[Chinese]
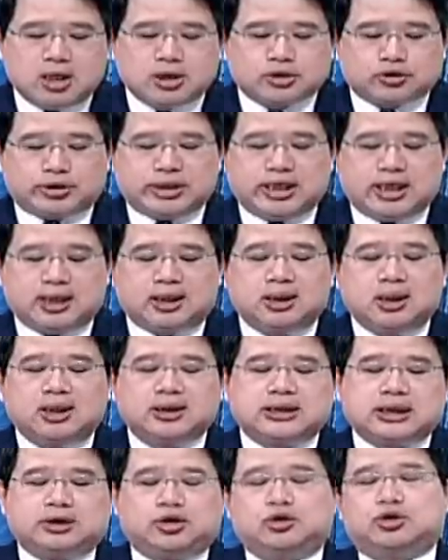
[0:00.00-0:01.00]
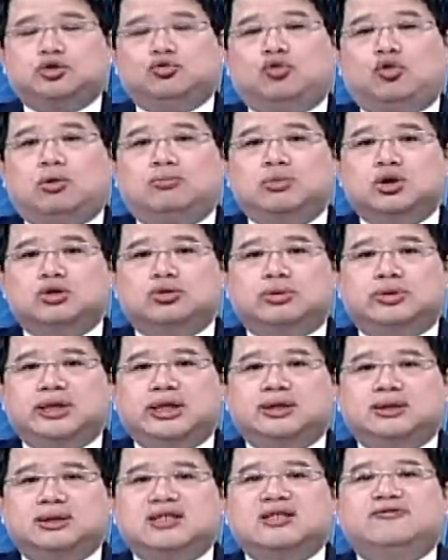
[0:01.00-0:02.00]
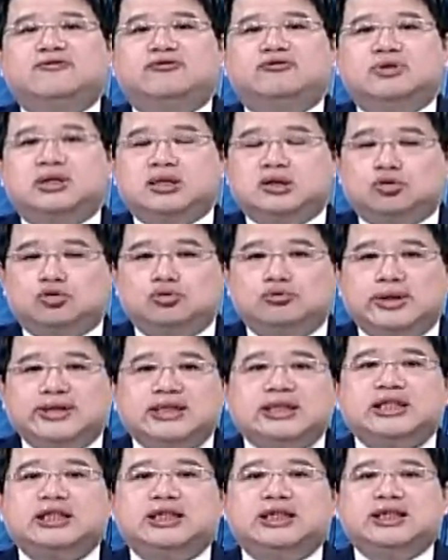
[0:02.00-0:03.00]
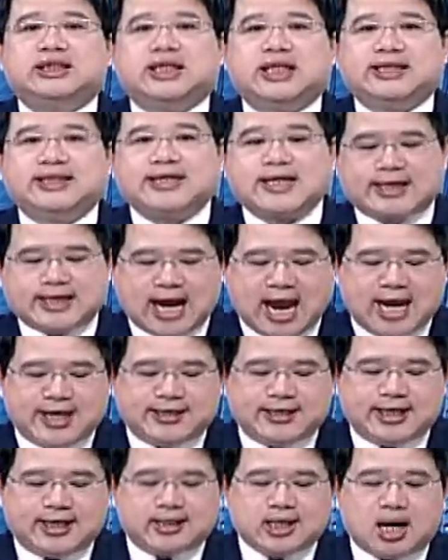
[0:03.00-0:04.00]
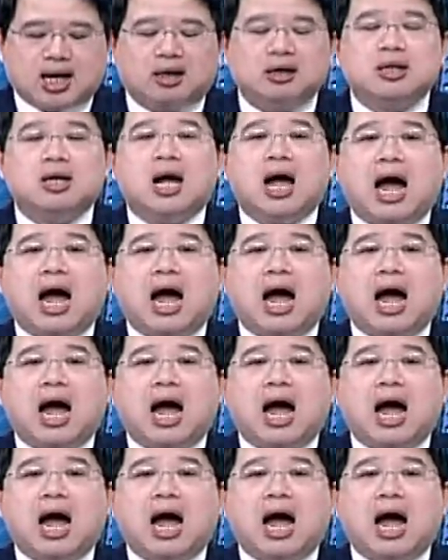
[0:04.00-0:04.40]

所以呢，这就是我们所谓的政府支出会既定的一个概念哈。